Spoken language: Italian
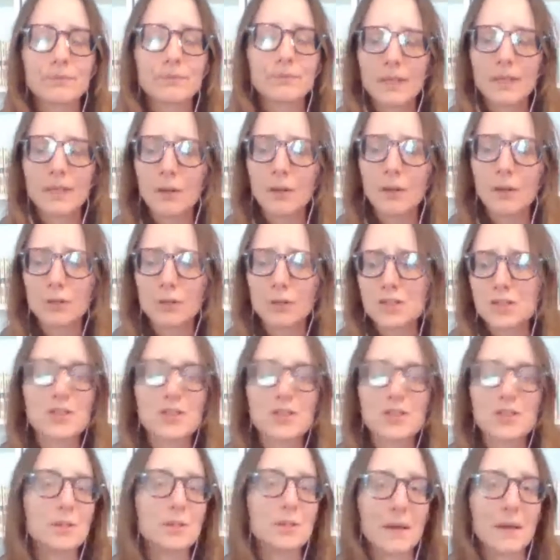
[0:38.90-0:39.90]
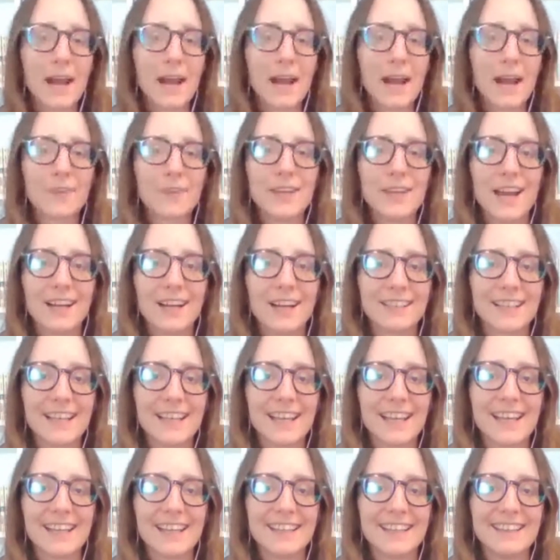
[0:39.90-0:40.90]
ho deciso di parlarvi
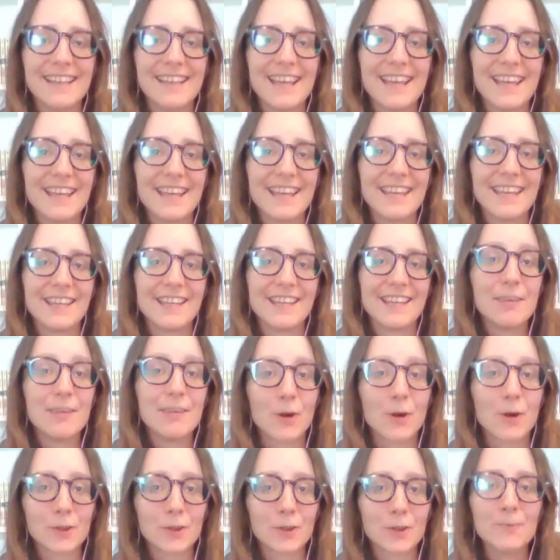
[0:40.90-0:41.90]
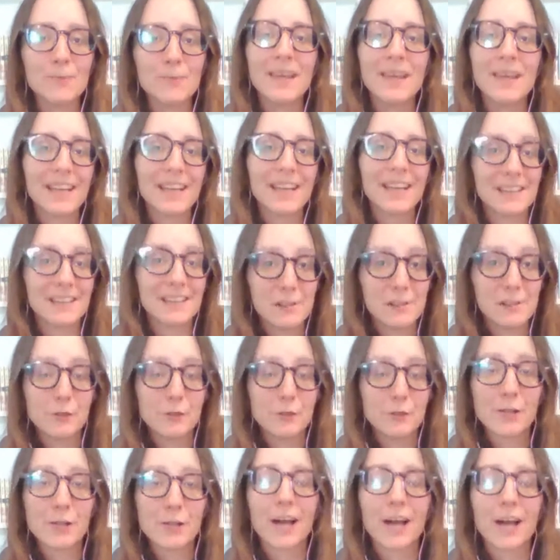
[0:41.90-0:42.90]
anche dei kimono e degli
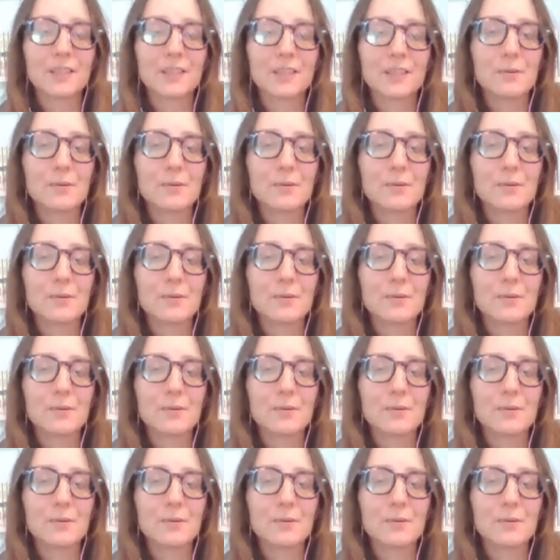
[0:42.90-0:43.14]
yukata,